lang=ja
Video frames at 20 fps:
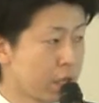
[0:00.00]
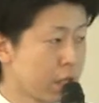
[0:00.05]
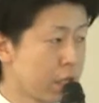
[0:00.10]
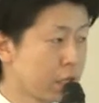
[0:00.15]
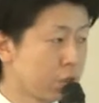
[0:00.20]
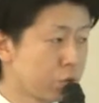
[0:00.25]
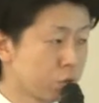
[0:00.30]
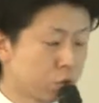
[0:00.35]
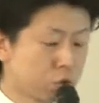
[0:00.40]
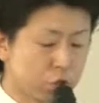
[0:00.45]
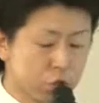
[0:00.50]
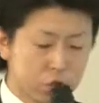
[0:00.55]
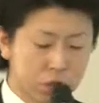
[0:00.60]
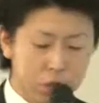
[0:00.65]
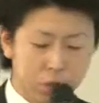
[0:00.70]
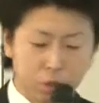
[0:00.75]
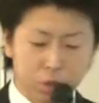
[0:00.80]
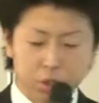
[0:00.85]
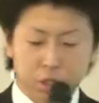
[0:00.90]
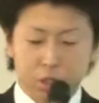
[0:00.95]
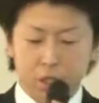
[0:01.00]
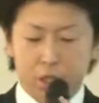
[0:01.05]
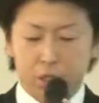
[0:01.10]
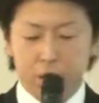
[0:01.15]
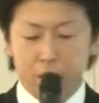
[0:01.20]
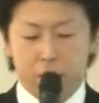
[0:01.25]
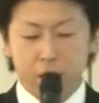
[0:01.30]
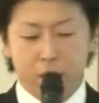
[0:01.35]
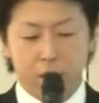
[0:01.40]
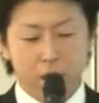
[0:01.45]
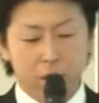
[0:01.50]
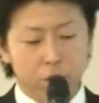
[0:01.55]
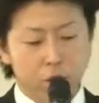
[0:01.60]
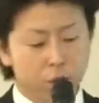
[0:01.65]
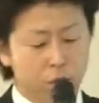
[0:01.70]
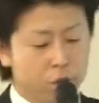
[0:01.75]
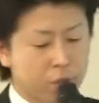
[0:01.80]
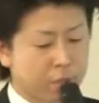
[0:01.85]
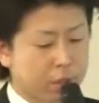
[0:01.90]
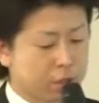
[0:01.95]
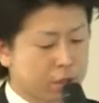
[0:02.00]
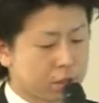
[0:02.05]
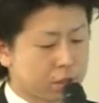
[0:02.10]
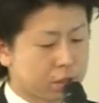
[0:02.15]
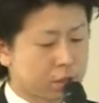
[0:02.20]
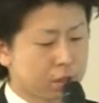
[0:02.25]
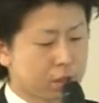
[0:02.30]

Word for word: えー、ちょっと知っておいていただきたいなと思います。